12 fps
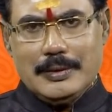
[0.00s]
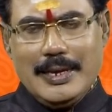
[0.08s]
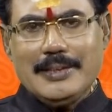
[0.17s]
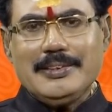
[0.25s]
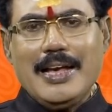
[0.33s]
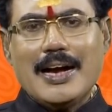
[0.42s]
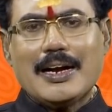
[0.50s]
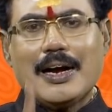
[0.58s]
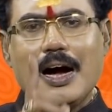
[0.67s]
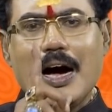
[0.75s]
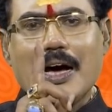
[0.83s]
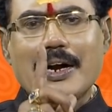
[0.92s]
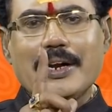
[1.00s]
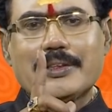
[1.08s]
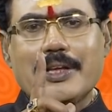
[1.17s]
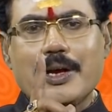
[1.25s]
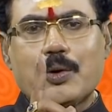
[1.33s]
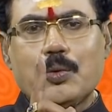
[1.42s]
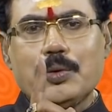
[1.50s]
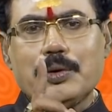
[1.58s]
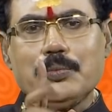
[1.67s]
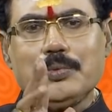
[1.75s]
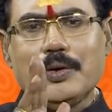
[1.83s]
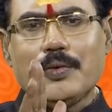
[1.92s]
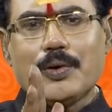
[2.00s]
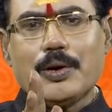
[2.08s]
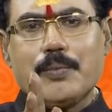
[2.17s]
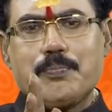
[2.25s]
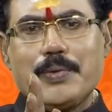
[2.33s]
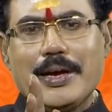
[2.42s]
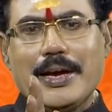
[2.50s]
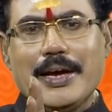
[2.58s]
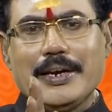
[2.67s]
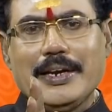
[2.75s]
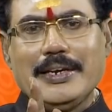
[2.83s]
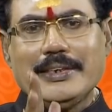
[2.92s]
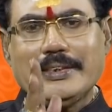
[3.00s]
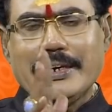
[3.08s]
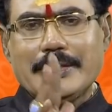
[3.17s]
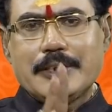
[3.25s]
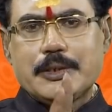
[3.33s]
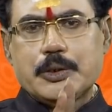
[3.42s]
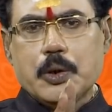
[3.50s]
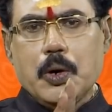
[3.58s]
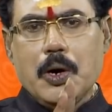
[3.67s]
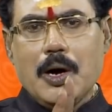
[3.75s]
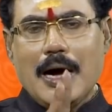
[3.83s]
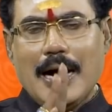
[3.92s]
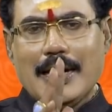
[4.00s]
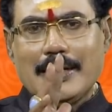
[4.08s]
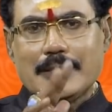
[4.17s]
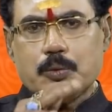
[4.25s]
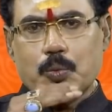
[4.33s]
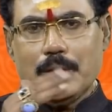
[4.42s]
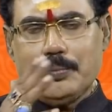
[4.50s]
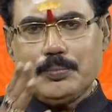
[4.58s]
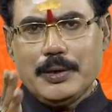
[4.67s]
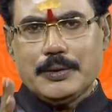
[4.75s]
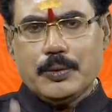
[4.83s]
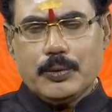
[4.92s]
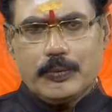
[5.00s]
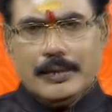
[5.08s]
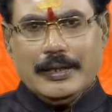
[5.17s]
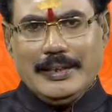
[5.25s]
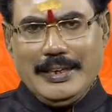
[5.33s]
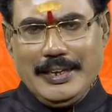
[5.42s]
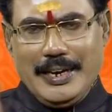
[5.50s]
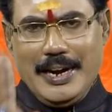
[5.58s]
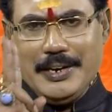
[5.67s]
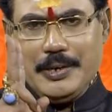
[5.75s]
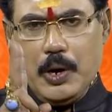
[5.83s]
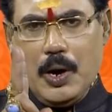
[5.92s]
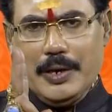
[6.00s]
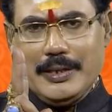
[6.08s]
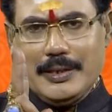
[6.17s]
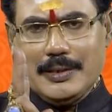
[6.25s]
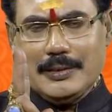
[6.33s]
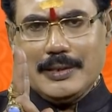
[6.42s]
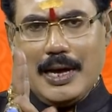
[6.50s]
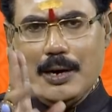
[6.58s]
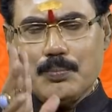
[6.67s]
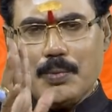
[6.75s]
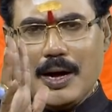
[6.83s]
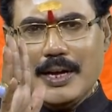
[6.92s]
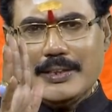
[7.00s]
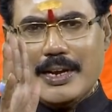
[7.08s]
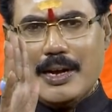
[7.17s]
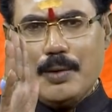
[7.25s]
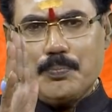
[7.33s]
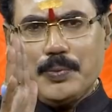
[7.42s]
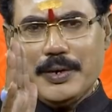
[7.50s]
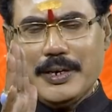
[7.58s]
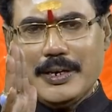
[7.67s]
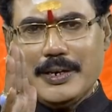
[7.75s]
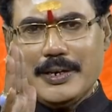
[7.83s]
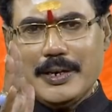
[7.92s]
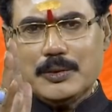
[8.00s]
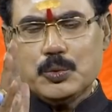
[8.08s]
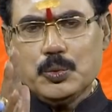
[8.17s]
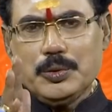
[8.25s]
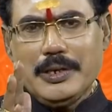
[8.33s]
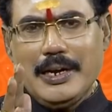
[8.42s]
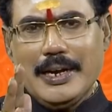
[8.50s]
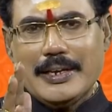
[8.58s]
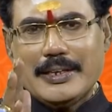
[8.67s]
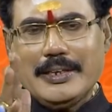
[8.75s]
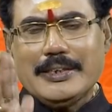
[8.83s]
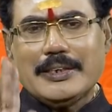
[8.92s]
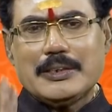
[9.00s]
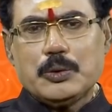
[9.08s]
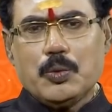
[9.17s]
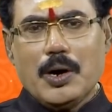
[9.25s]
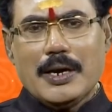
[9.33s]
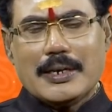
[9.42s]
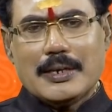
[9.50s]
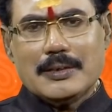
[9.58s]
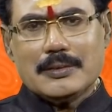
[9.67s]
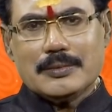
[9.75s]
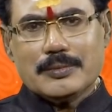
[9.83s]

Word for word: எந்த காரணத்தை கொண்டும் இவருடைய பெயர் எண் எட்டோ அல்லது ஒன்பதோ இரண்டோ இருந்தால் பாதிக்கப்படுகின்ற சூழ்நிலைக்கு எட்டுவார்கள்